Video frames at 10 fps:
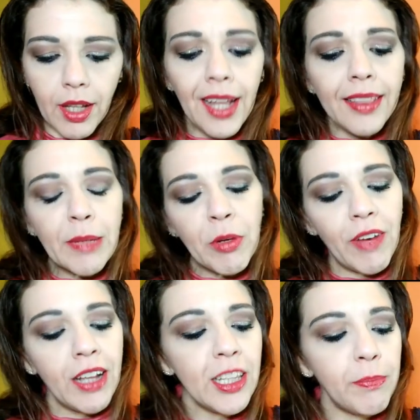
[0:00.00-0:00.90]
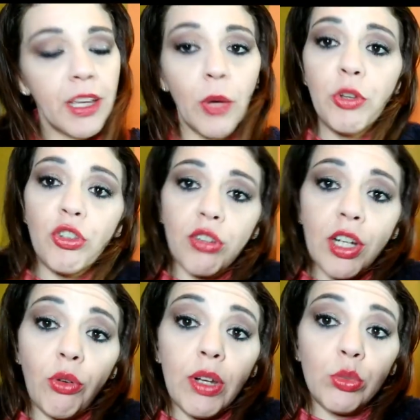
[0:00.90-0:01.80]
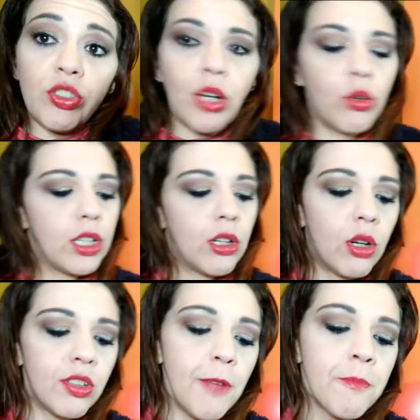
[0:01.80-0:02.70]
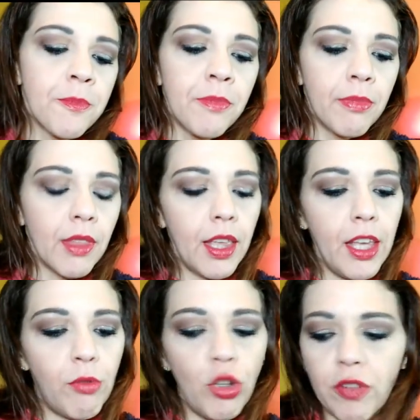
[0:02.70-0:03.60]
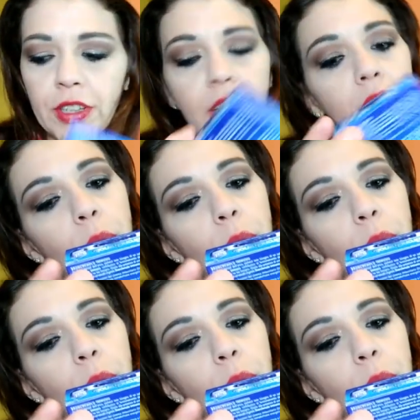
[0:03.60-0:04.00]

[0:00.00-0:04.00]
Andiamo avanti perché qui ci sono ancora un sacco di cose e voglio vedere